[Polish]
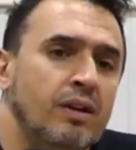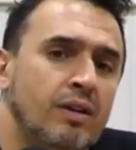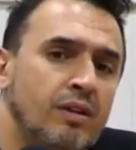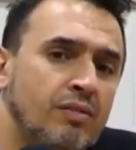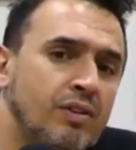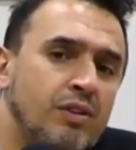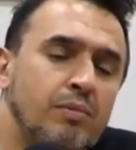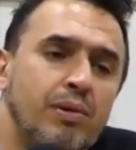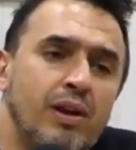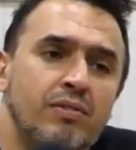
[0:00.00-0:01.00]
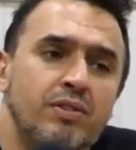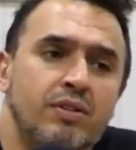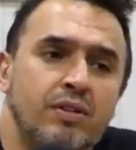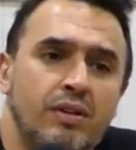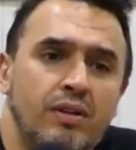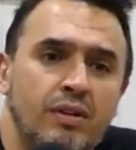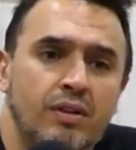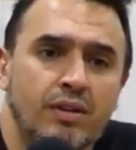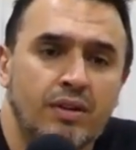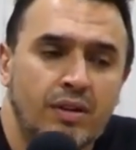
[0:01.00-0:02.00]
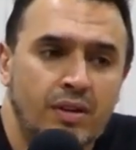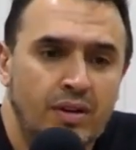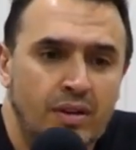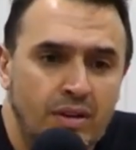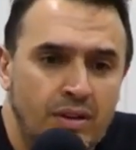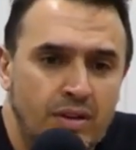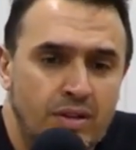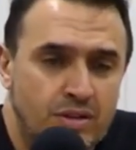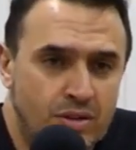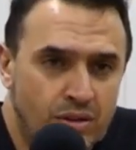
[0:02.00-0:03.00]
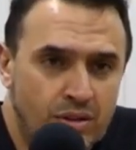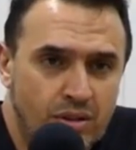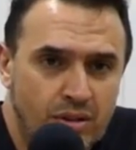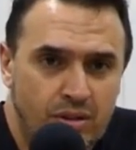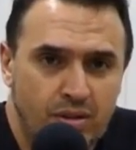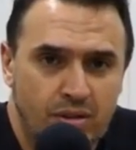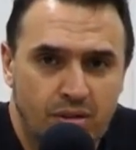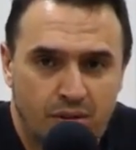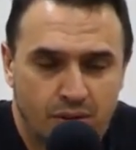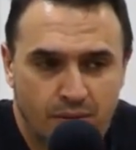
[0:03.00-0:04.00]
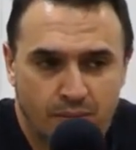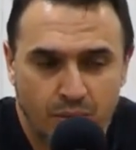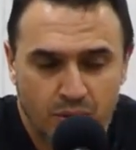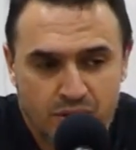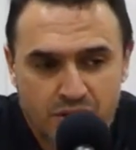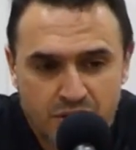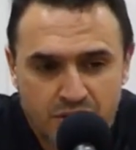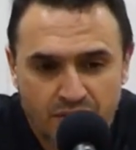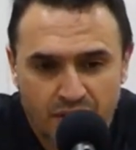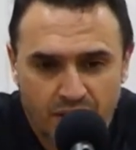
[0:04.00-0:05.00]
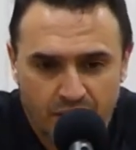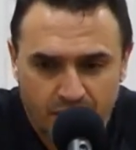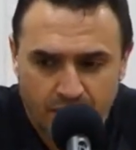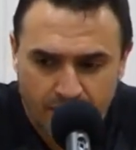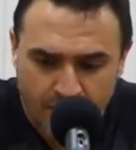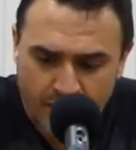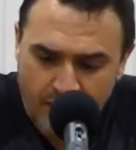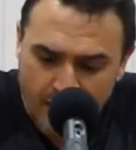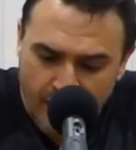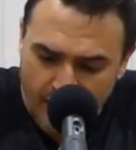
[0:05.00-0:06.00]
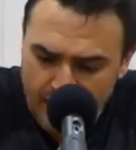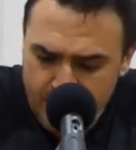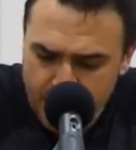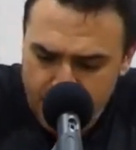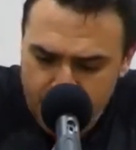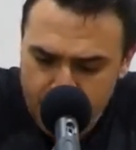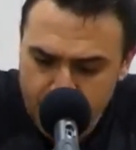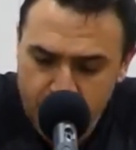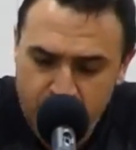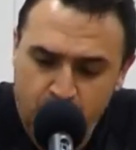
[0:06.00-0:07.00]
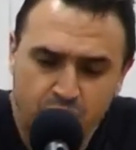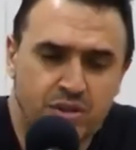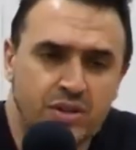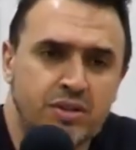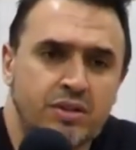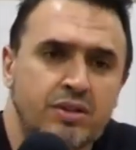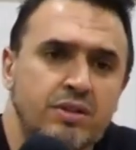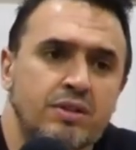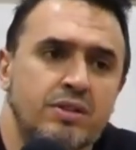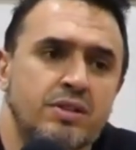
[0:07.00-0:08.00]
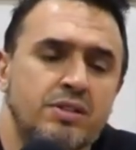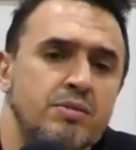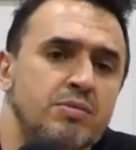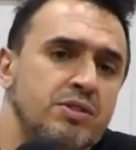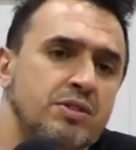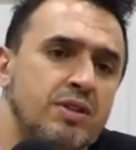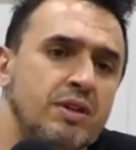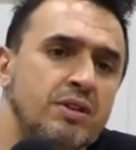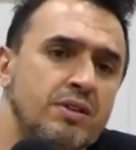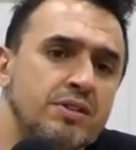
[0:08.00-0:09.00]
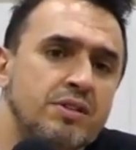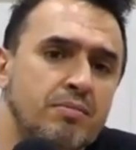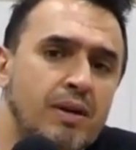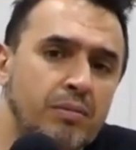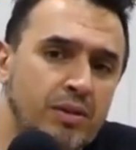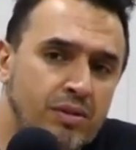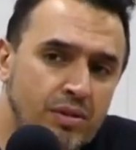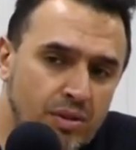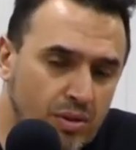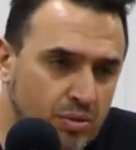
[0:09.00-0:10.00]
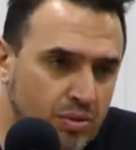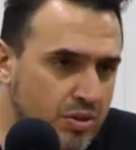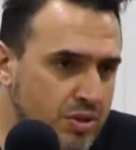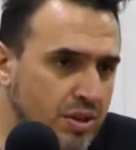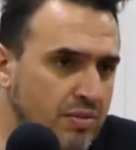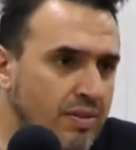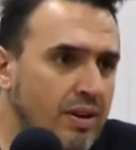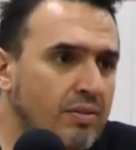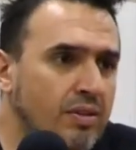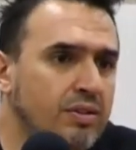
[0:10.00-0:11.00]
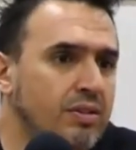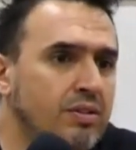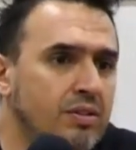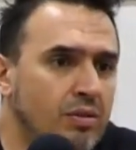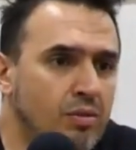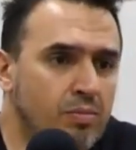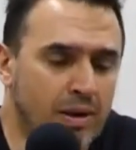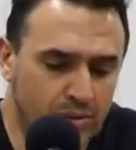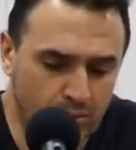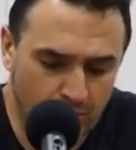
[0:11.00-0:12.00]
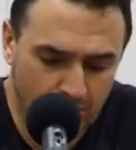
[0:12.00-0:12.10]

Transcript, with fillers: to wtedy pojawia się szok, może zadziwienie, ale też jeszcze głośniejsze czasem zgrzytanie zębami tych, którzy oczekiwali właśnie naszego upadku.